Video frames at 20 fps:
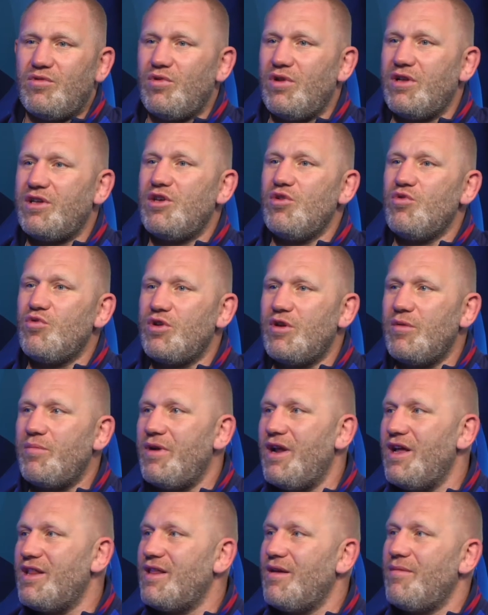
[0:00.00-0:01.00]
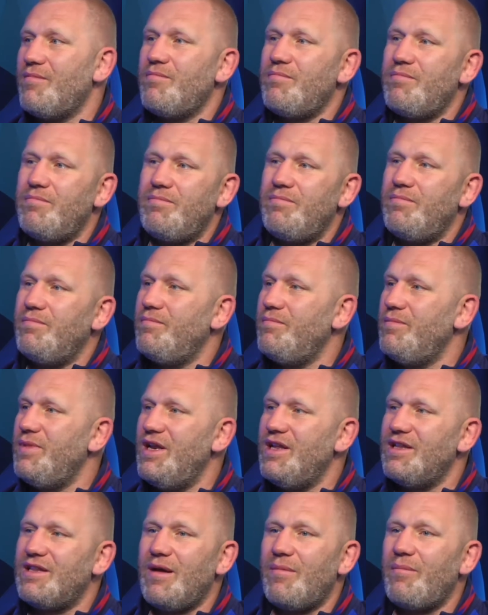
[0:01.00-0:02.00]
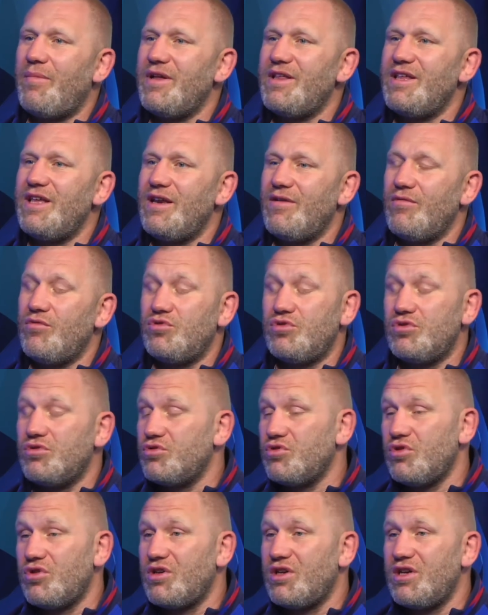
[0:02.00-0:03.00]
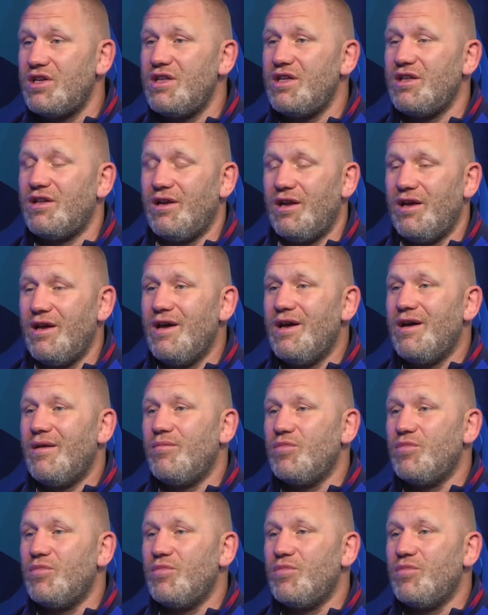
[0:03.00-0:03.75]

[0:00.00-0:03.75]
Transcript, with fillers: кулаки укреплять, там били там по дереву, что что только не делали.